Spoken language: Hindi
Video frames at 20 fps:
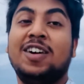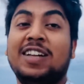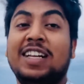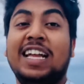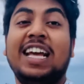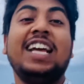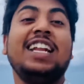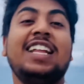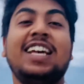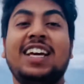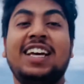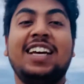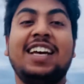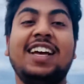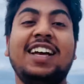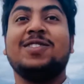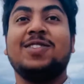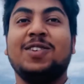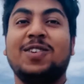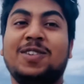नए नए हैं
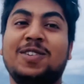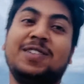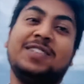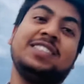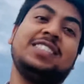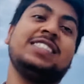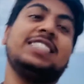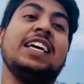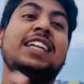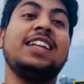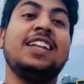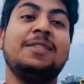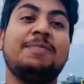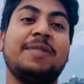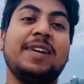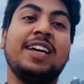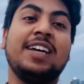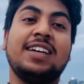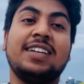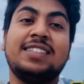तो इस चैनल
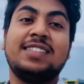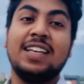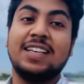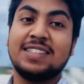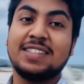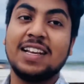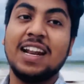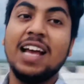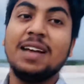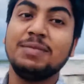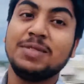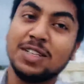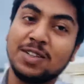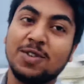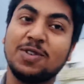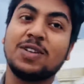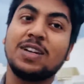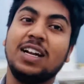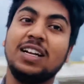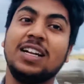पे सब्सक्राइब
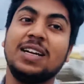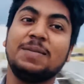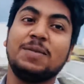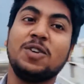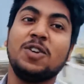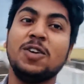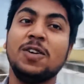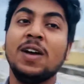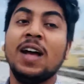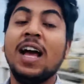जरूर करना ब्रो